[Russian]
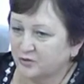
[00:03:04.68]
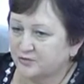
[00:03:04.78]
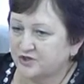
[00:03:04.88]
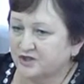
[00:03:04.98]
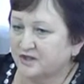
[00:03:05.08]

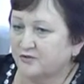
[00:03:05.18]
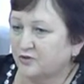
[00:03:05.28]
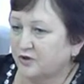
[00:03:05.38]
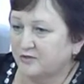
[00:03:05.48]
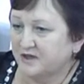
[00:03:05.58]
помощи это ни в
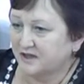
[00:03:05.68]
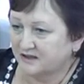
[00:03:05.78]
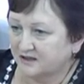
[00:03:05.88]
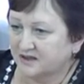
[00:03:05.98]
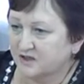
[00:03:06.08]
коей
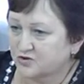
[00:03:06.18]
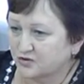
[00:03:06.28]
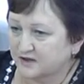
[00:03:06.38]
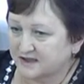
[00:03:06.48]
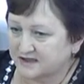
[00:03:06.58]
мере не
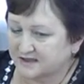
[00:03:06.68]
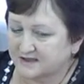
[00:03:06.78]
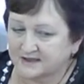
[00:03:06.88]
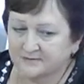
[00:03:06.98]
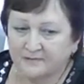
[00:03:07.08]
должно
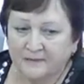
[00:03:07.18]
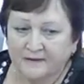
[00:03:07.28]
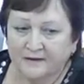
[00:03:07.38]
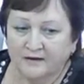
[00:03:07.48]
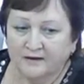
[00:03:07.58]
отразиться.
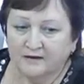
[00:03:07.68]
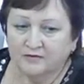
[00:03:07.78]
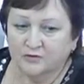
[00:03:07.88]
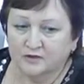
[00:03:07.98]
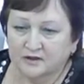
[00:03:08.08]

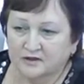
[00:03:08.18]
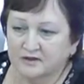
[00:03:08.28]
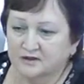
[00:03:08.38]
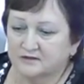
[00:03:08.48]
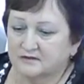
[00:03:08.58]
Вот.
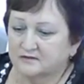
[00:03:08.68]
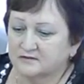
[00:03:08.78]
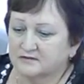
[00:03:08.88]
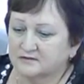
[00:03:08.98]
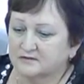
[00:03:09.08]

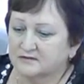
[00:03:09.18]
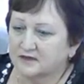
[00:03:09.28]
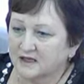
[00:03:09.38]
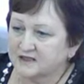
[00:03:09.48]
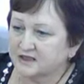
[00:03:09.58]
Э,
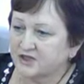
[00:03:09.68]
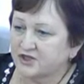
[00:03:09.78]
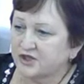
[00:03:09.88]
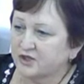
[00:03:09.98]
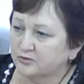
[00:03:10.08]
да,
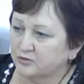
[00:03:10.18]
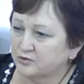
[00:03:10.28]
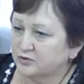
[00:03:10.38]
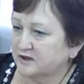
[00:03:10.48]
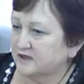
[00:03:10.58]
сокращения
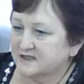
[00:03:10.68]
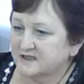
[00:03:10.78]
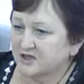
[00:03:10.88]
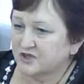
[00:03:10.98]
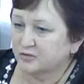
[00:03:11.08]
будут,
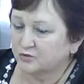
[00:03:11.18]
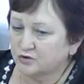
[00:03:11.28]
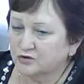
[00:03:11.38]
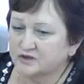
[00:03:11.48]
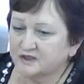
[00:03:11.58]
однозначно
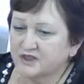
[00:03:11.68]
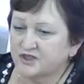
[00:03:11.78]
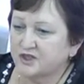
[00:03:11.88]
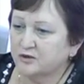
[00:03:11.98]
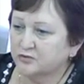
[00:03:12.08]
будут, но
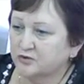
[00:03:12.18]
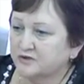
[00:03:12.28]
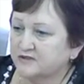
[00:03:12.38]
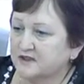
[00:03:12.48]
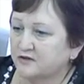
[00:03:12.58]
сокращения
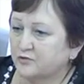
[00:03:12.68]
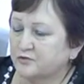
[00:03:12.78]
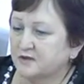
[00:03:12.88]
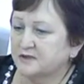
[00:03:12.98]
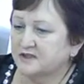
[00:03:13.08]
будут в
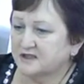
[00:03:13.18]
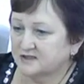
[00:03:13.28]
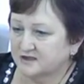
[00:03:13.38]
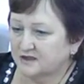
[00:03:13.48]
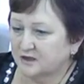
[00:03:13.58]
основном не
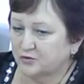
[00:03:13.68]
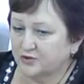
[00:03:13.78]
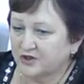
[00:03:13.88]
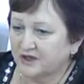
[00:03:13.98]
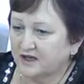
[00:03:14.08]
медицинские
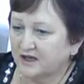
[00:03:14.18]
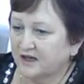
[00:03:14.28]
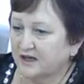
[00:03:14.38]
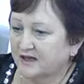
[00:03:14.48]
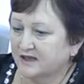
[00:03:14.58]
работники,
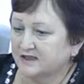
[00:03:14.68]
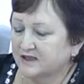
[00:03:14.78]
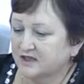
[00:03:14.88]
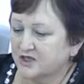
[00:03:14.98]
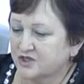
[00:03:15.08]
а
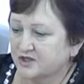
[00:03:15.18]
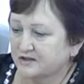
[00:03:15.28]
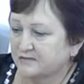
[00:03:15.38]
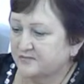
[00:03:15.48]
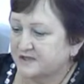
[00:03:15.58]
это
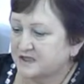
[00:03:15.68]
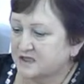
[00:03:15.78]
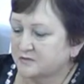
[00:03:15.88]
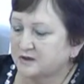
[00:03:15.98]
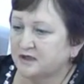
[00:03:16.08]
наша,
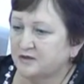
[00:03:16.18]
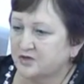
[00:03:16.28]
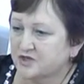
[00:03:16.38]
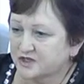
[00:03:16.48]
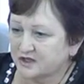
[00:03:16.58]
скажем,
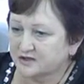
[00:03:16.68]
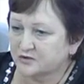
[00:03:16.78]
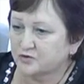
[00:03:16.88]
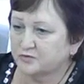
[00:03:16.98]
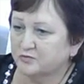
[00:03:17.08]
экономическая
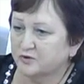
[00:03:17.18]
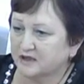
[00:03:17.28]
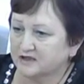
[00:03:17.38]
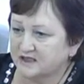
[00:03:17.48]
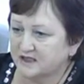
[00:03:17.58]
служба,
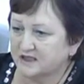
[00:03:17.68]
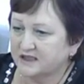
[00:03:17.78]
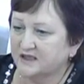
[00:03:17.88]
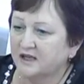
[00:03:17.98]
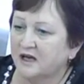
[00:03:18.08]

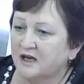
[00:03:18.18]
бухгалтерия,